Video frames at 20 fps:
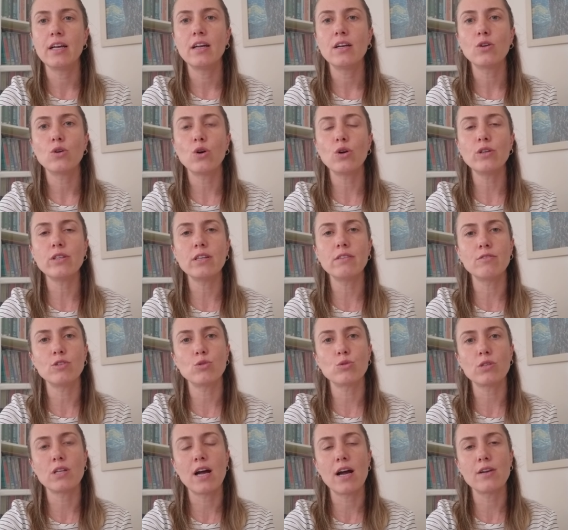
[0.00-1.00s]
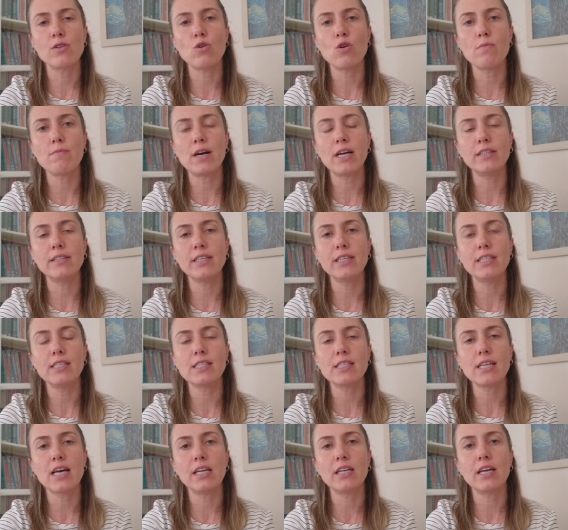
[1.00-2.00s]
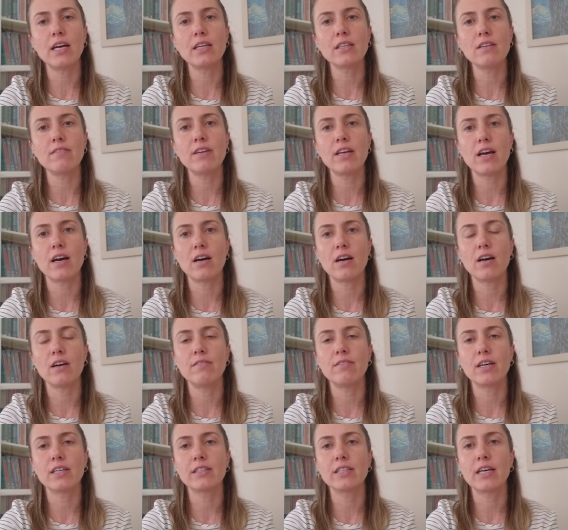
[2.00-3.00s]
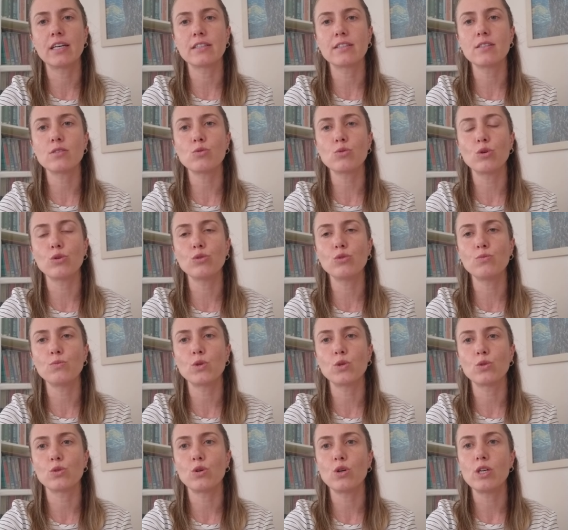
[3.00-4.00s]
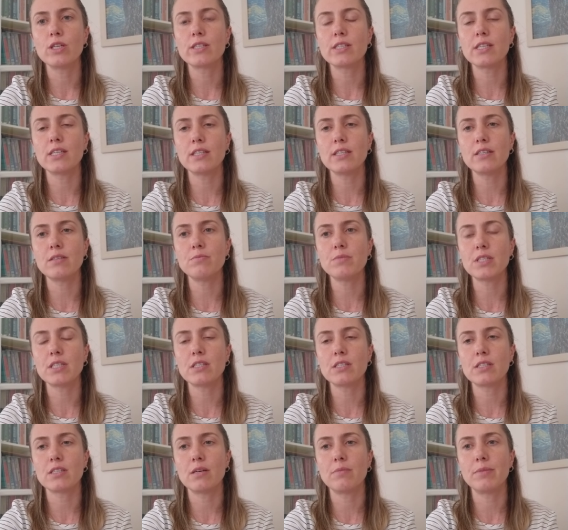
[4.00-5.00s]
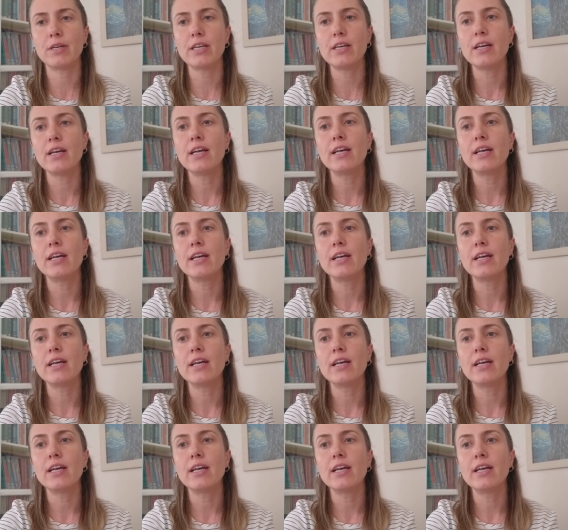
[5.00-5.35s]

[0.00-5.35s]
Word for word: Koronavirüsler normalde insanlarda veya hayvanlarda solunum yolu, sindirim sistemi,